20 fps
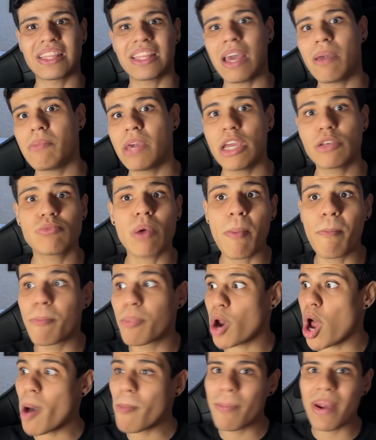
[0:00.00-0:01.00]
até mesmo a
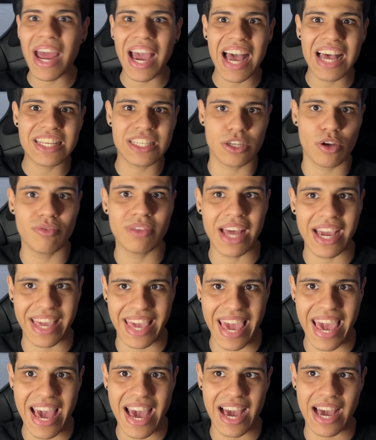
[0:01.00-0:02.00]
própria razão da
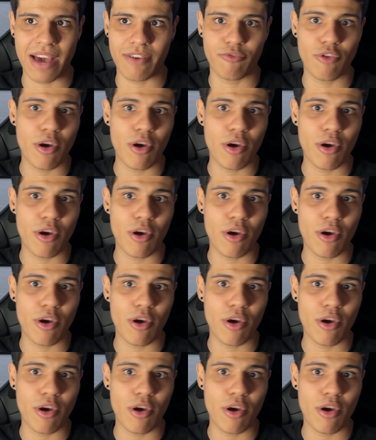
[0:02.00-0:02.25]
guerra,